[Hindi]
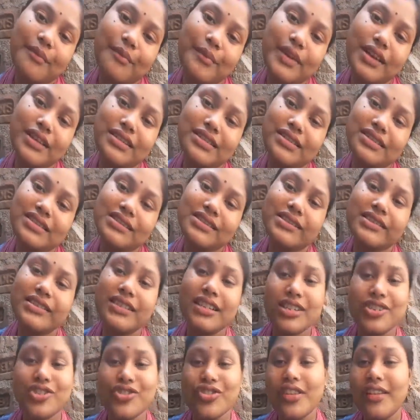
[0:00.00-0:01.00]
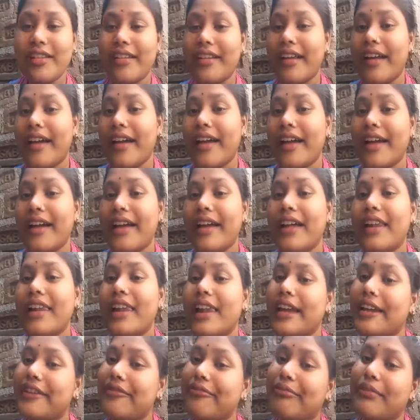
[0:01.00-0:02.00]
बस ये चल रहा है
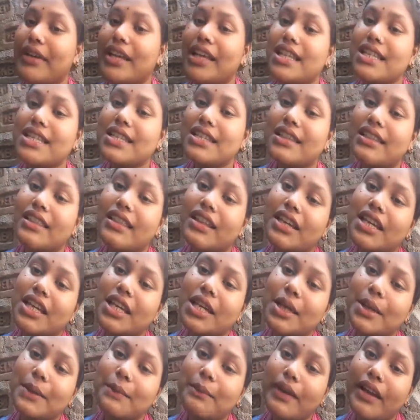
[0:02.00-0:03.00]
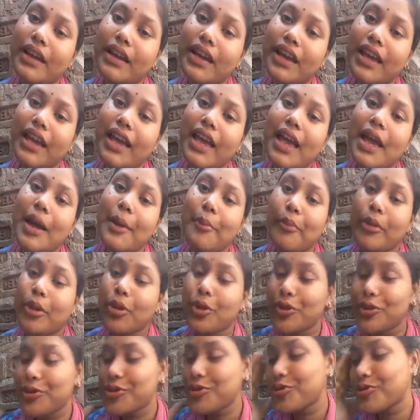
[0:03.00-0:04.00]
लाइफ में ज़िंदगी में मैं तो
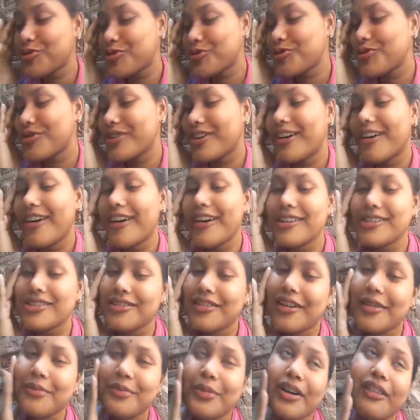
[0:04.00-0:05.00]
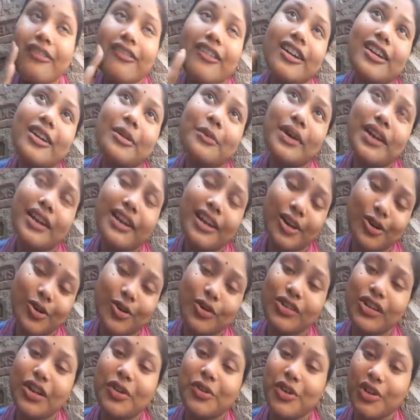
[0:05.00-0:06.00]
ये सोच रही हूँ काश यार भगवान हमारे यहाँ
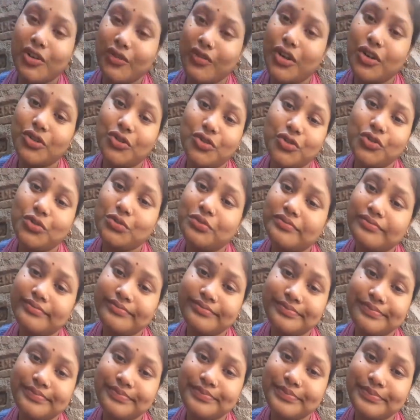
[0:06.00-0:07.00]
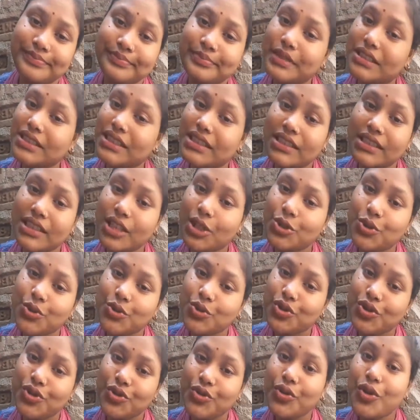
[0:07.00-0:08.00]
लॉकडाउन करवा दो तुम बस इतना
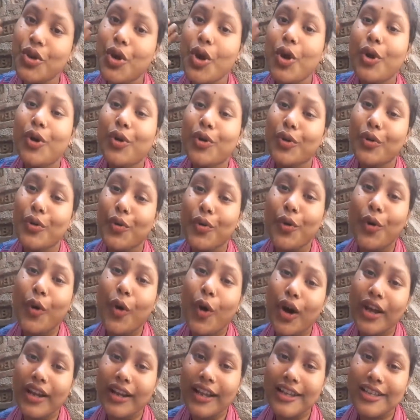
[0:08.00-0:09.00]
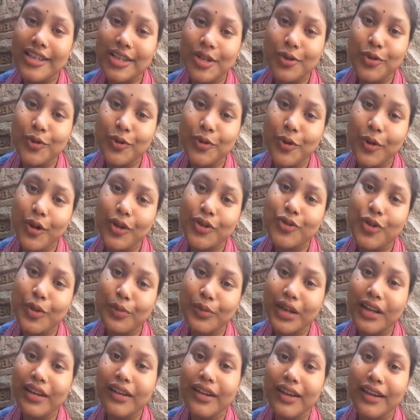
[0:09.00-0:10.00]
सोच रही हूँ कौन ऐसे लोग होंगे जो
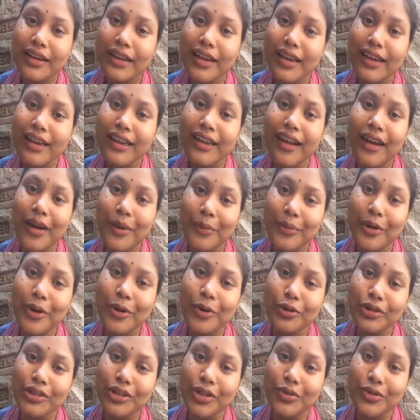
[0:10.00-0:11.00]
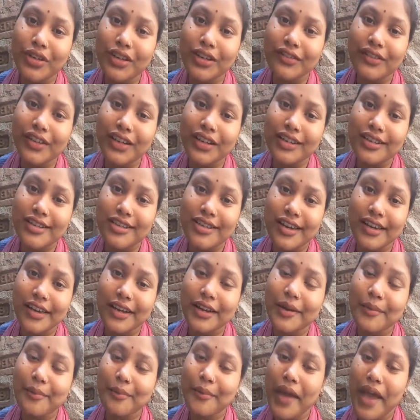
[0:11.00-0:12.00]
अपने घर के यहाँ पे लॉकडाउन करवाना
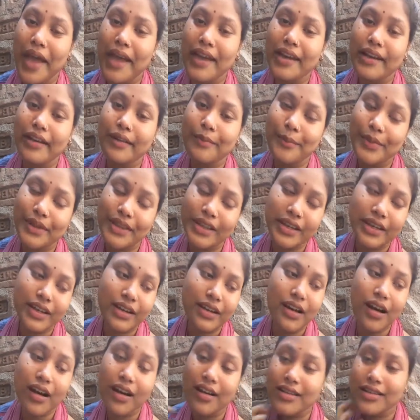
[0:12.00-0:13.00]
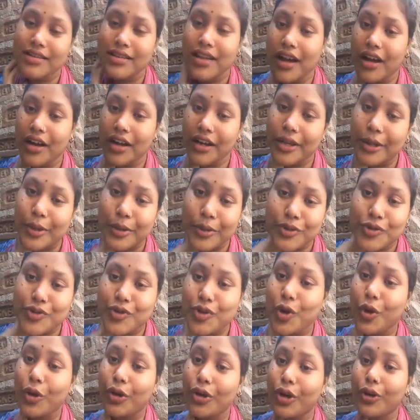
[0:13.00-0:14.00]
चाहेगा मैं एक पता नहीं कहाँ से आ गई हूँ जो
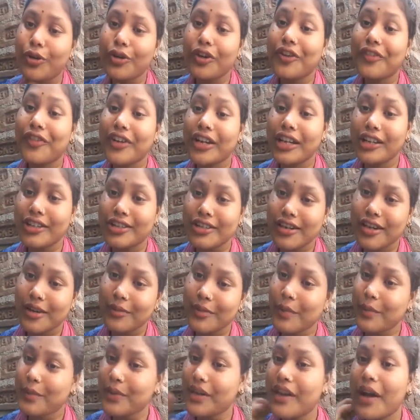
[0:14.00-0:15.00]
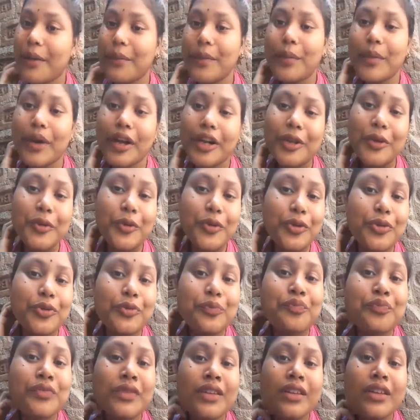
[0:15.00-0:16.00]
लॉकडाउन करवाने के चक्कर में अपने यहाँ पे बैठी हुई
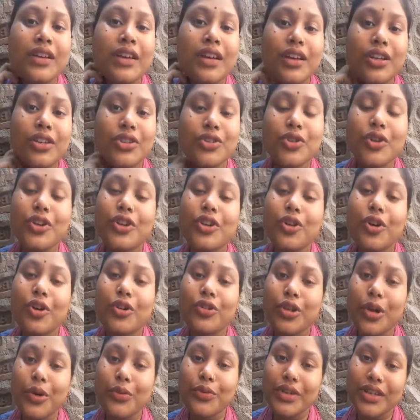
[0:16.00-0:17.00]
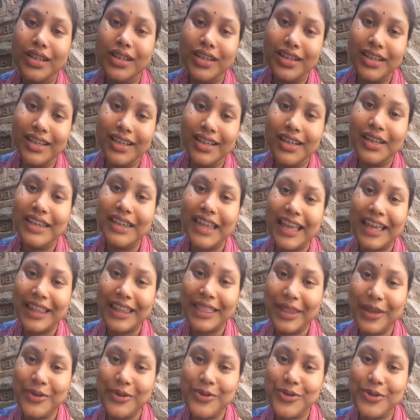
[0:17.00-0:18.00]
हूँ सॉरी लॉकडाउन नहीं क्या
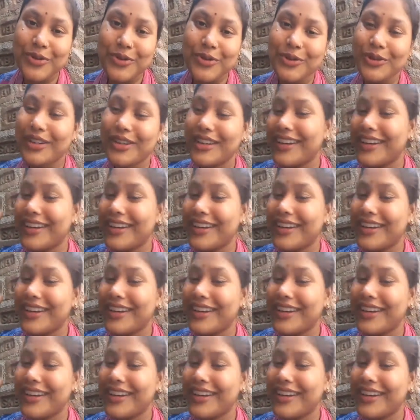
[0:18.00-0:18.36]
कहते हैं उसको